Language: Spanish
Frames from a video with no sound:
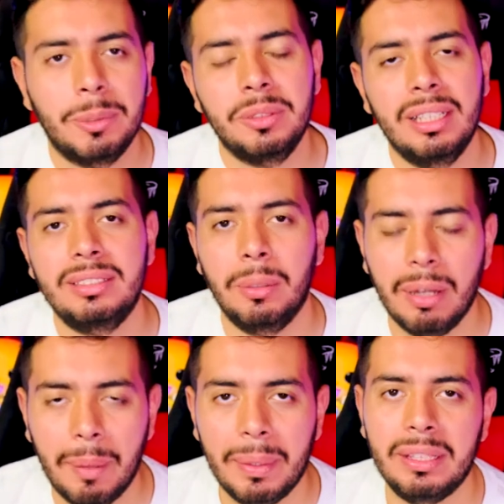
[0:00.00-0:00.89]
personas
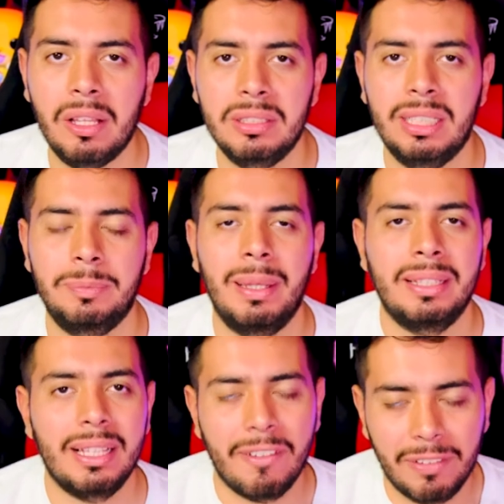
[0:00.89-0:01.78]
seguramente no se
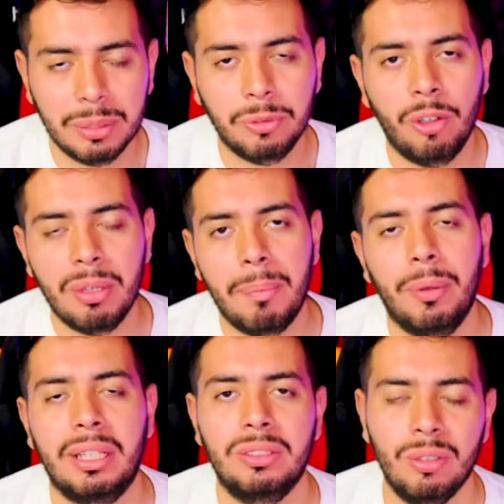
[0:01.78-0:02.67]
espantan en fasmofobia
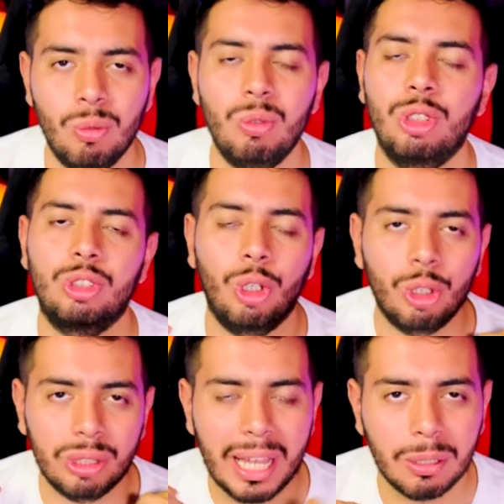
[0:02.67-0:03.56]
porque son unos
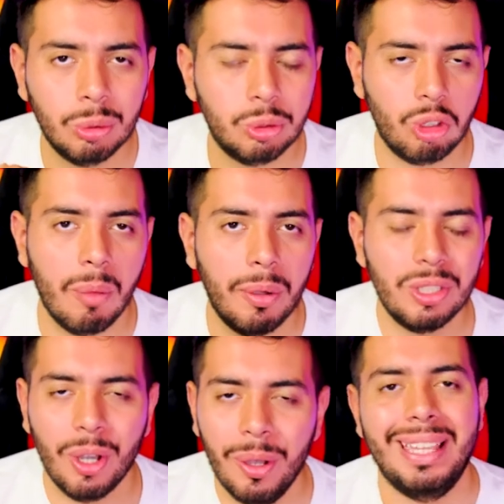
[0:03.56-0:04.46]
otakus como
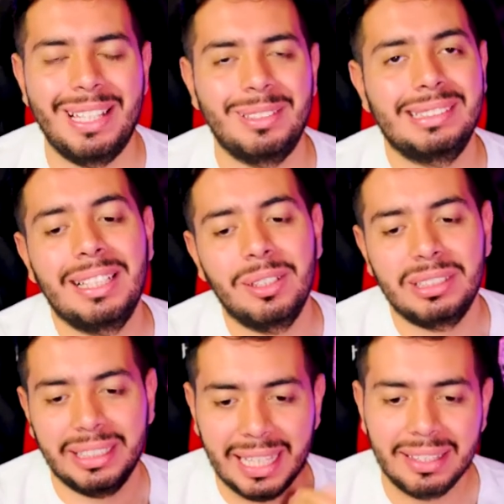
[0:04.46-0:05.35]
yo y nos dicen lo
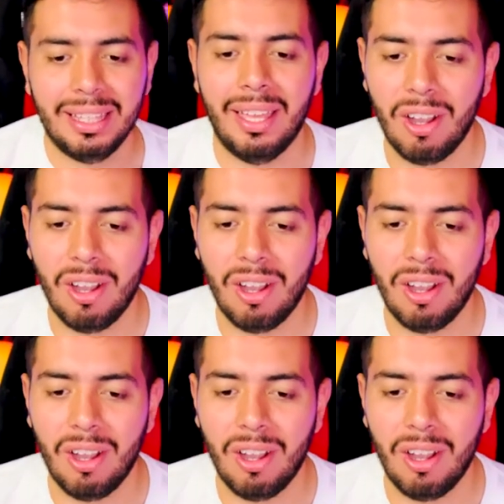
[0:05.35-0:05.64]
siguiente.